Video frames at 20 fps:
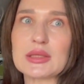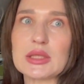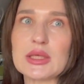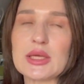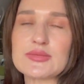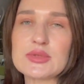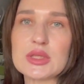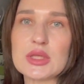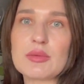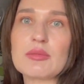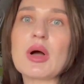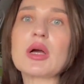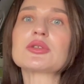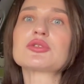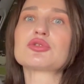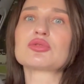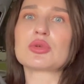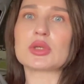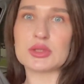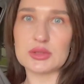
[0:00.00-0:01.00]
Я взяла
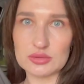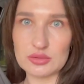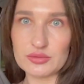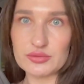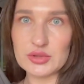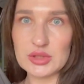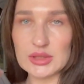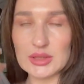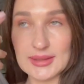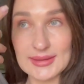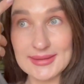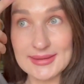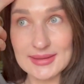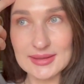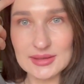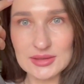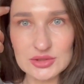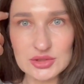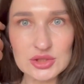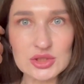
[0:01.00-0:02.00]
Максу кроссовки
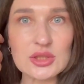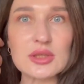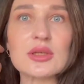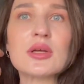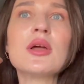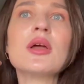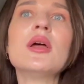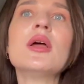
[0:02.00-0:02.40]
такие же.